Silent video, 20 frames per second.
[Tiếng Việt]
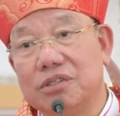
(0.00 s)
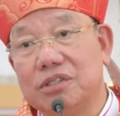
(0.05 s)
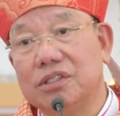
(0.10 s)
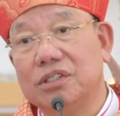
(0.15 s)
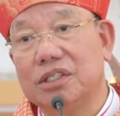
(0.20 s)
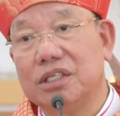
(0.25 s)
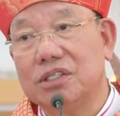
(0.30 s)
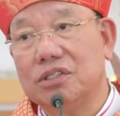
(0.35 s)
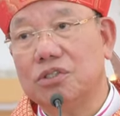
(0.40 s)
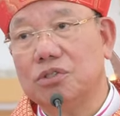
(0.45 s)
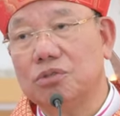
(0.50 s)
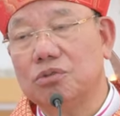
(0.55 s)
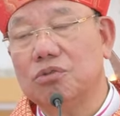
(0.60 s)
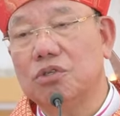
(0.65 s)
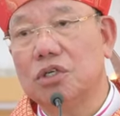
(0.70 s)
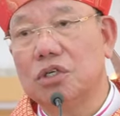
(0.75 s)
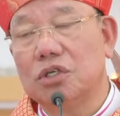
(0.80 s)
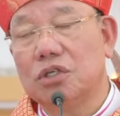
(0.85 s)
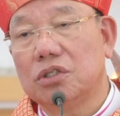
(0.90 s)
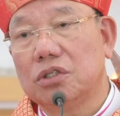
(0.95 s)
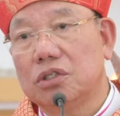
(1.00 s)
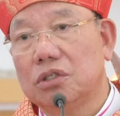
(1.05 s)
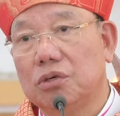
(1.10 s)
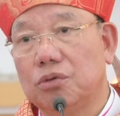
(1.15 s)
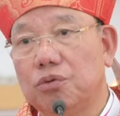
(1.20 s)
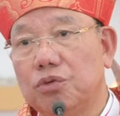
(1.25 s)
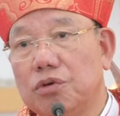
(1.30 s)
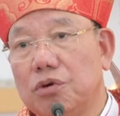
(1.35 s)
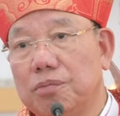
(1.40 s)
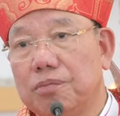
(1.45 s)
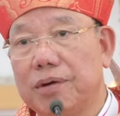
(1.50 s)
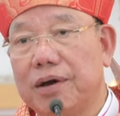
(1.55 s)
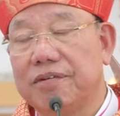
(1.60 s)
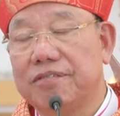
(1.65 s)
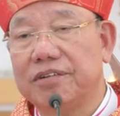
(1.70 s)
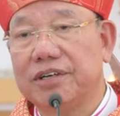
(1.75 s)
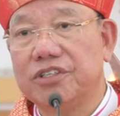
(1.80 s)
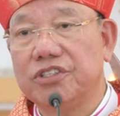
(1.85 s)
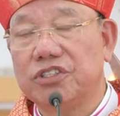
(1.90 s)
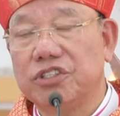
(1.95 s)
đức giêsu thưa quý ông bà
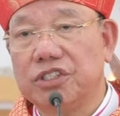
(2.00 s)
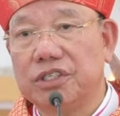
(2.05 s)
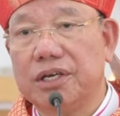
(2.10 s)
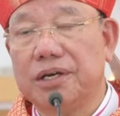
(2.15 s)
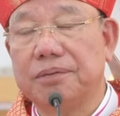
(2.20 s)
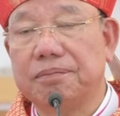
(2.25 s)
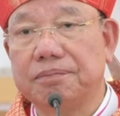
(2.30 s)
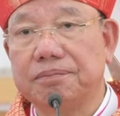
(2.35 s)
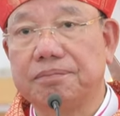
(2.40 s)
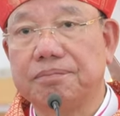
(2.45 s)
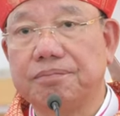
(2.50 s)
và anh chị em